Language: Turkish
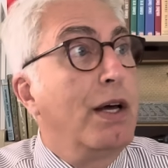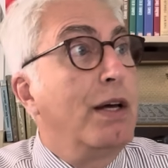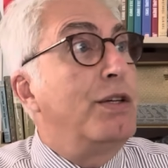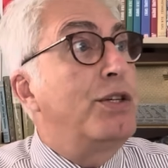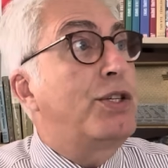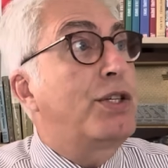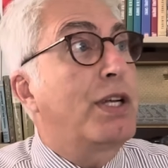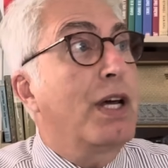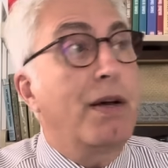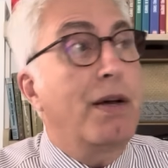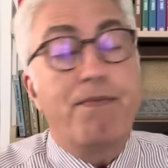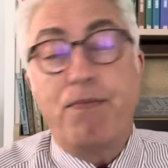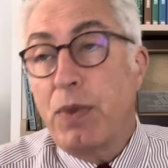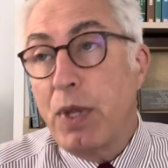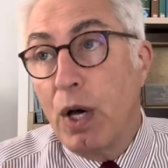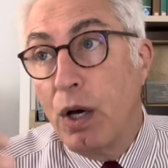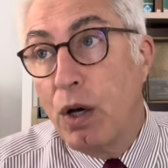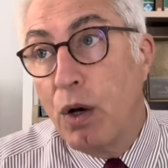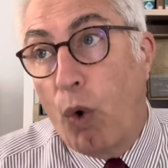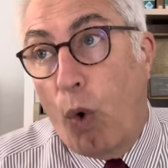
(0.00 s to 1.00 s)
İşte
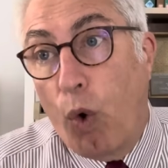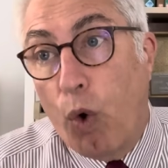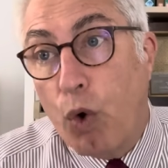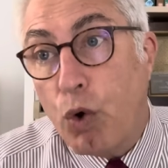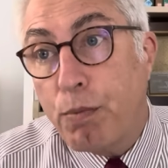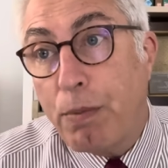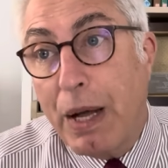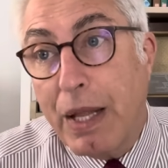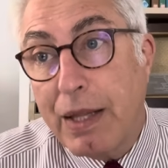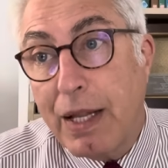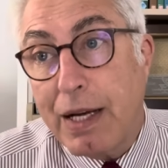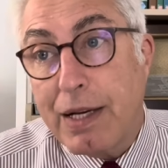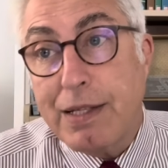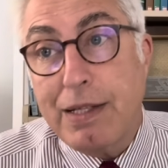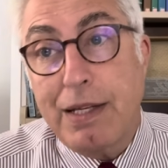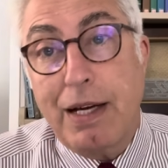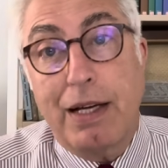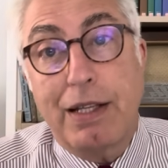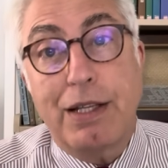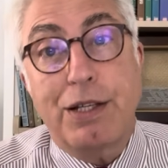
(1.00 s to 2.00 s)
e, ormanlar
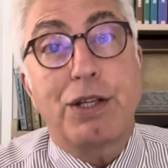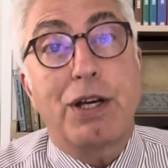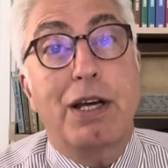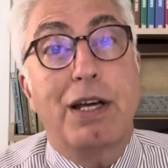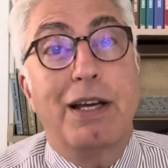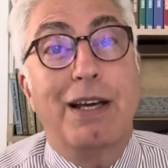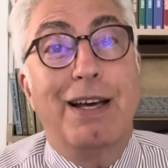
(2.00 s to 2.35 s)
sadece